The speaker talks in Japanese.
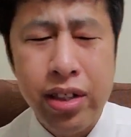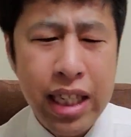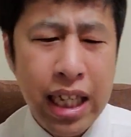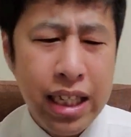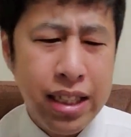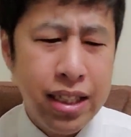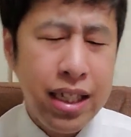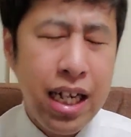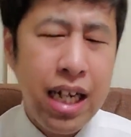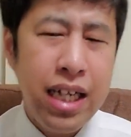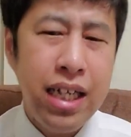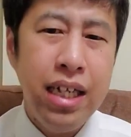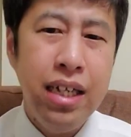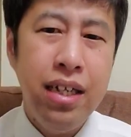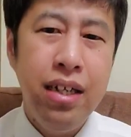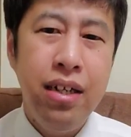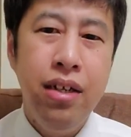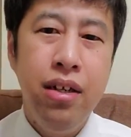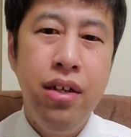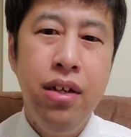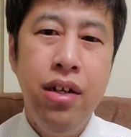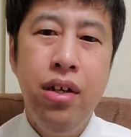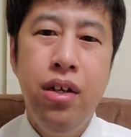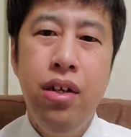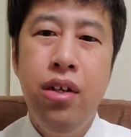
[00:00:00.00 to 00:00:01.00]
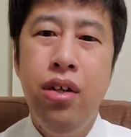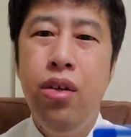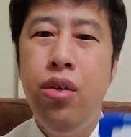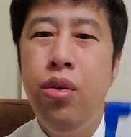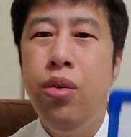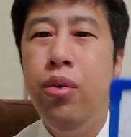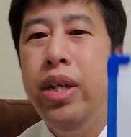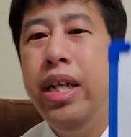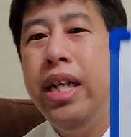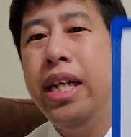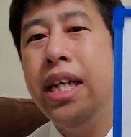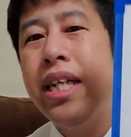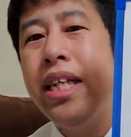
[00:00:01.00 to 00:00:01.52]
さすがに。
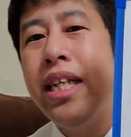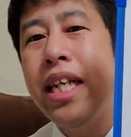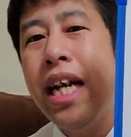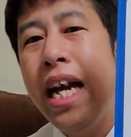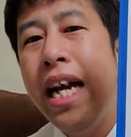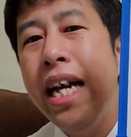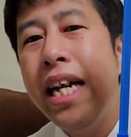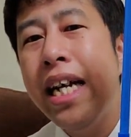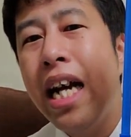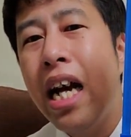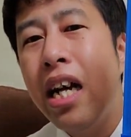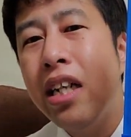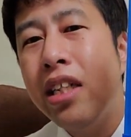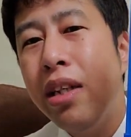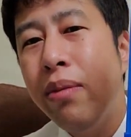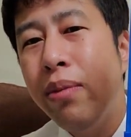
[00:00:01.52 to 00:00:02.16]
雰囲気じゃ変換し